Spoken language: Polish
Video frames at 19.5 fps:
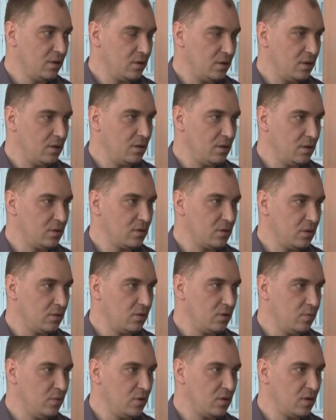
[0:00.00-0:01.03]
że
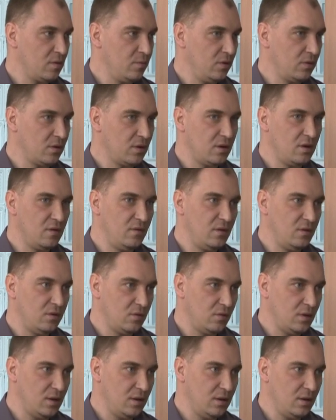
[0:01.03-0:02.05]
kogoś mogę spotkać,
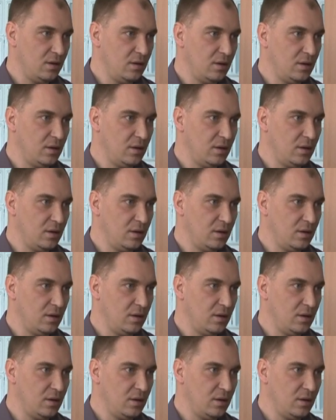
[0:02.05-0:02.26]
ewentualnie